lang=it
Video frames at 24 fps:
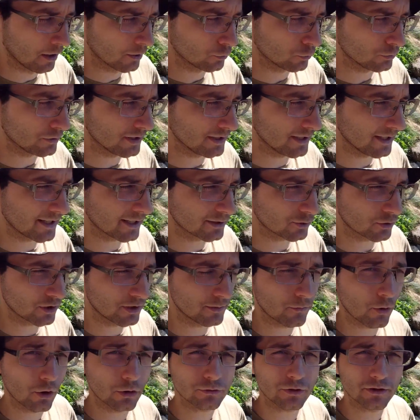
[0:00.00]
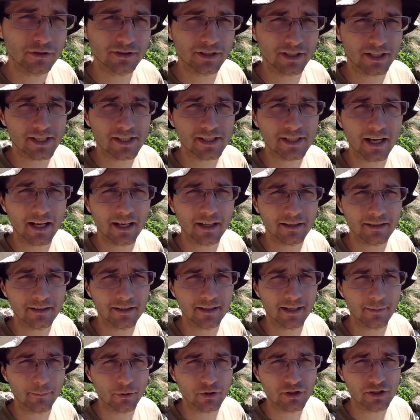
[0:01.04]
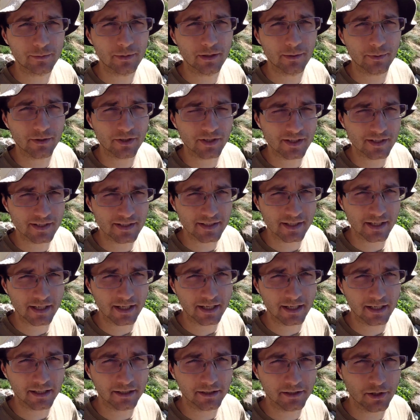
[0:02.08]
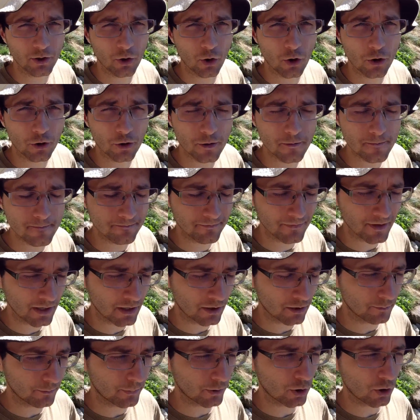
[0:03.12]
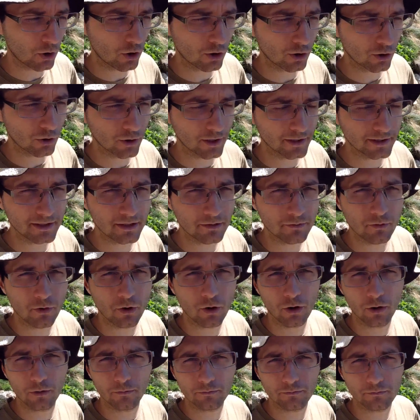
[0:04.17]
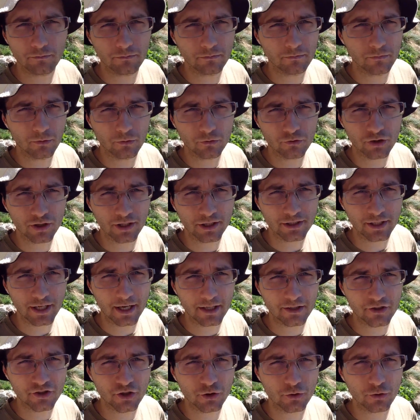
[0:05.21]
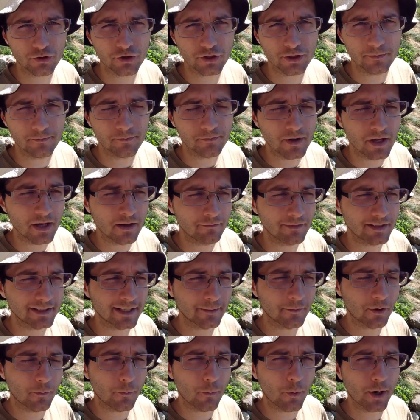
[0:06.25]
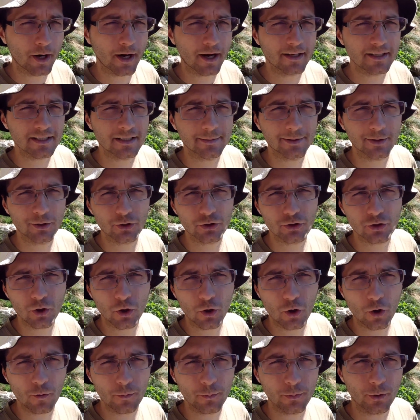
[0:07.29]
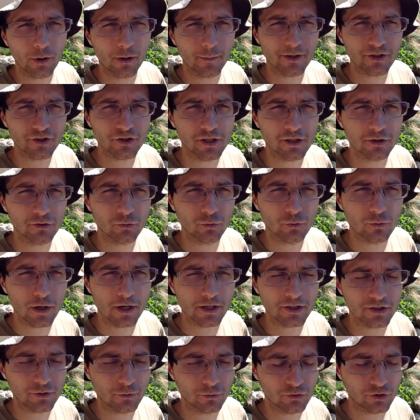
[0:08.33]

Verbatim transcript: tutti indicatori molto interessanti da possibile presenza di oro, però oro nativo non ce n'è traccia così. Vedremo poi a casa del microscopio la macinatura se